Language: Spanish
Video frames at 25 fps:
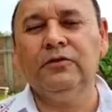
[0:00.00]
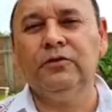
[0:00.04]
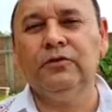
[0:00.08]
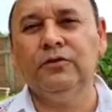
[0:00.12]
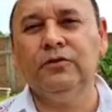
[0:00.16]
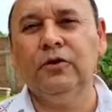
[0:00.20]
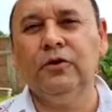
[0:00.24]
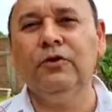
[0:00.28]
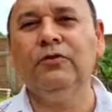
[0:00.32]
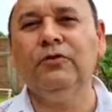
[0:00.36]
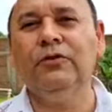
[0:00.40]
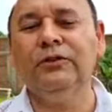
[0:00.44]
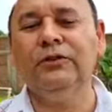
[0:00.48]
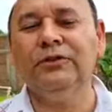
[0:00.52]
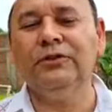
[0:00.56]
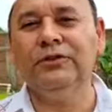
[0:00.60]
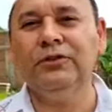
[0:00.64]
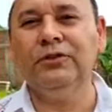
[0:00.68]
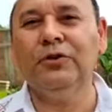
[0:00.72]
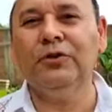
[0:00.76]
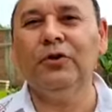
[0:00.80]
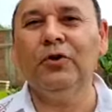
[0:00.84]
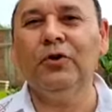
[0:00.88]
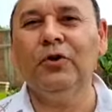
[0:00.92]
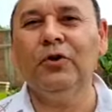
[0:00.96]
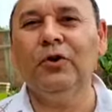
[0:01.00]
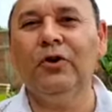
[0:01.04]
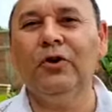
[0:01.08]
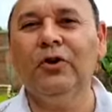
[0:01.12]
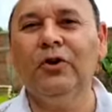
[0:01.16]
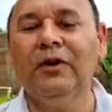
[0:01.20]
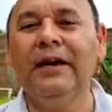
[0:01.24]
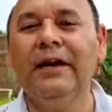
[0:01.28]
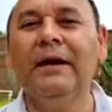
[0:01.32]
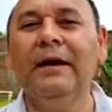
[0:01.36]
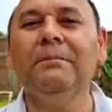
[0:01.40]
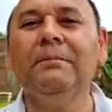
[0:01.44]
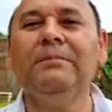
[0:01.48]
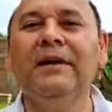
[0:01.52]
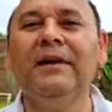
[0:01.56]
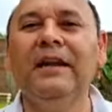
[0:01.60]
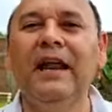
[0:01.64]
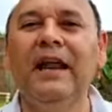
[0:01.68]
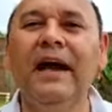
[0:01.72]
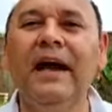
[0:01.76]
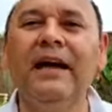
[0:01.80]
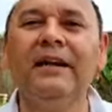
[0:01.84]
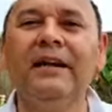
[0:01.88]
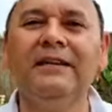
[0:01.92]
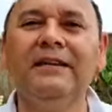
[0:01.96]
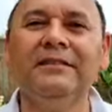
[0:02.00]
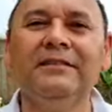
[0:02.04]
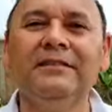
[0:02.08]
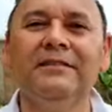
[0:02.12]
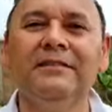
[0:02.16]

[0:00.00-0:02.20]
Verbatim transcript: Son nuestro gran pilar,